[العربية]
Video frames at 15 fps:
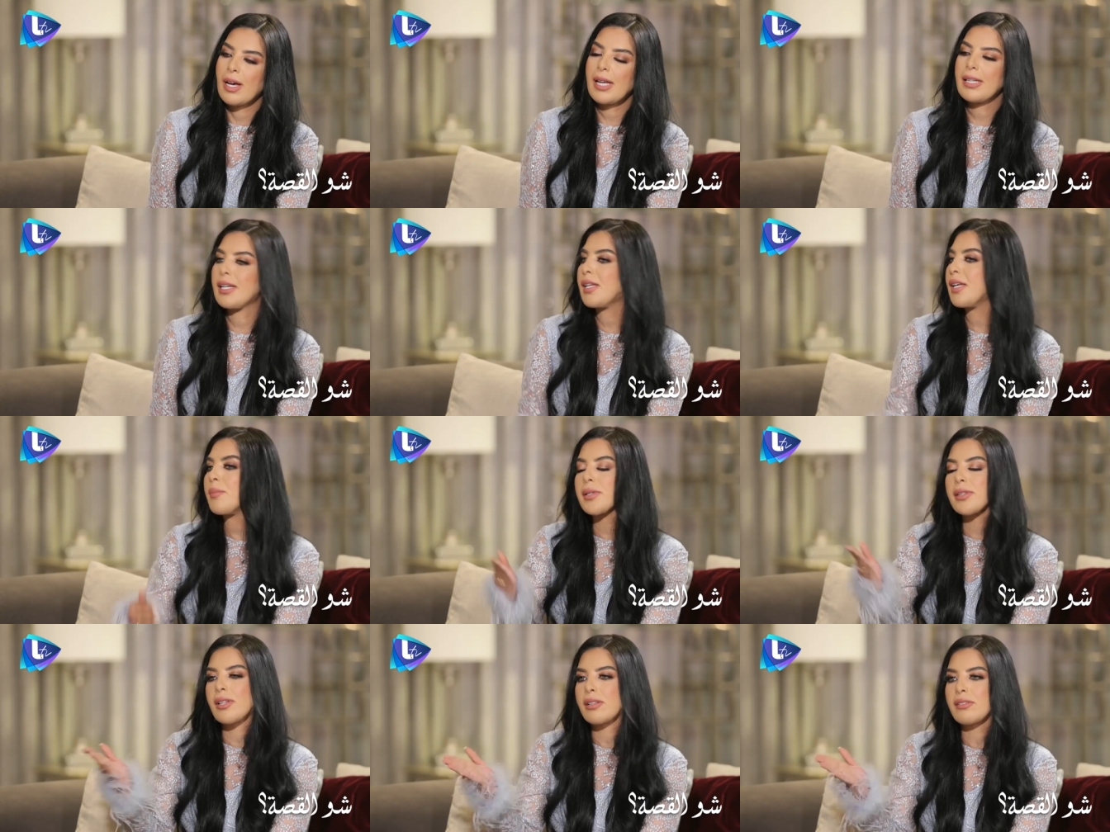أنا ليه
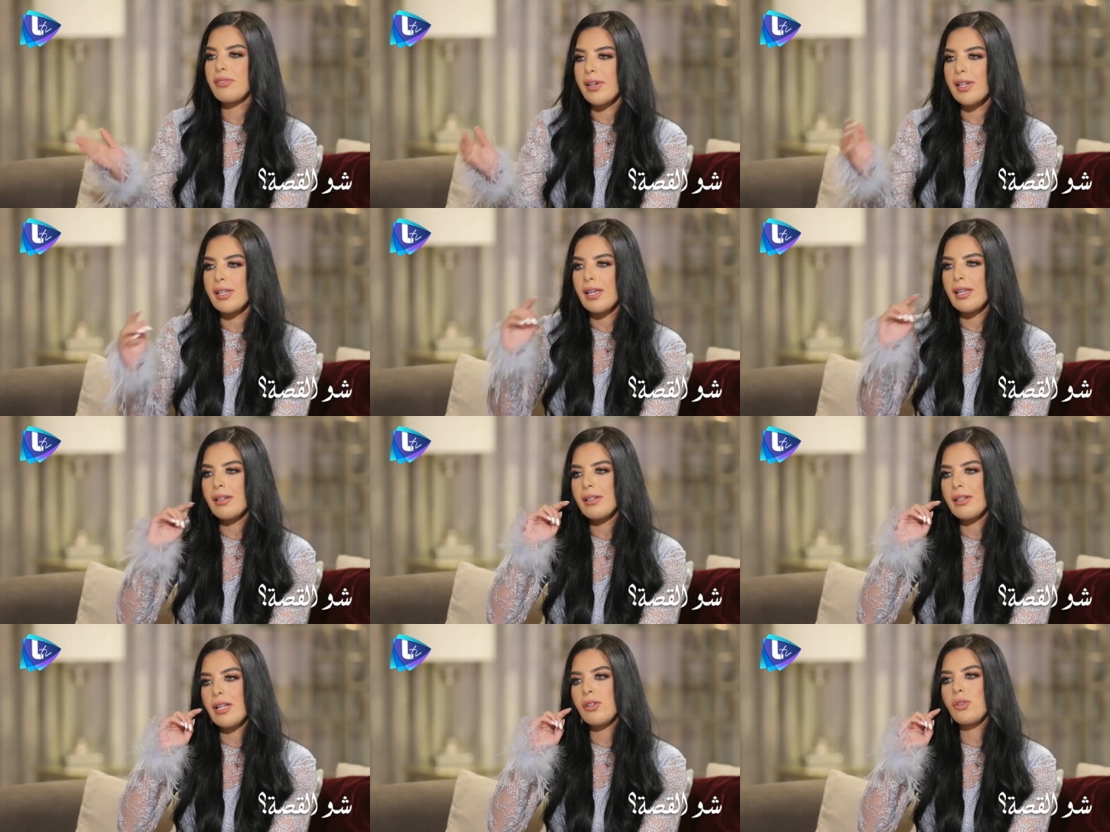بطلت فكر
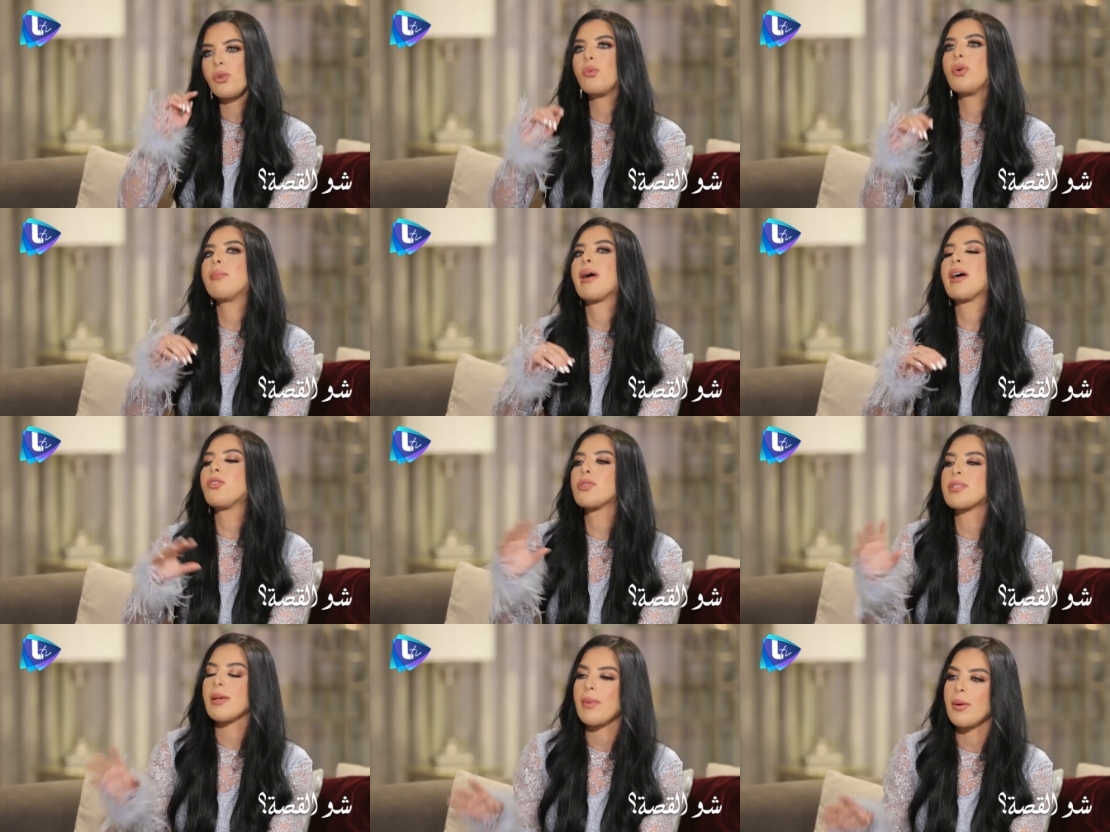لأنه هو
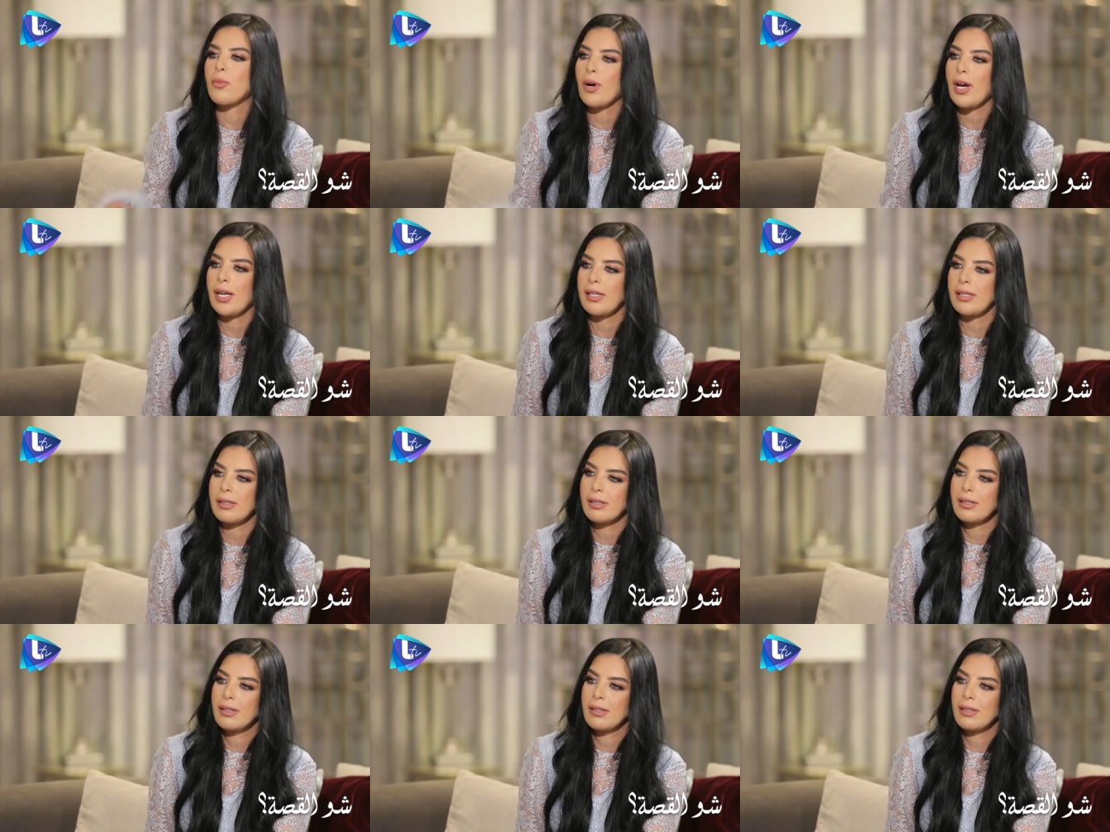ما سبب وحيد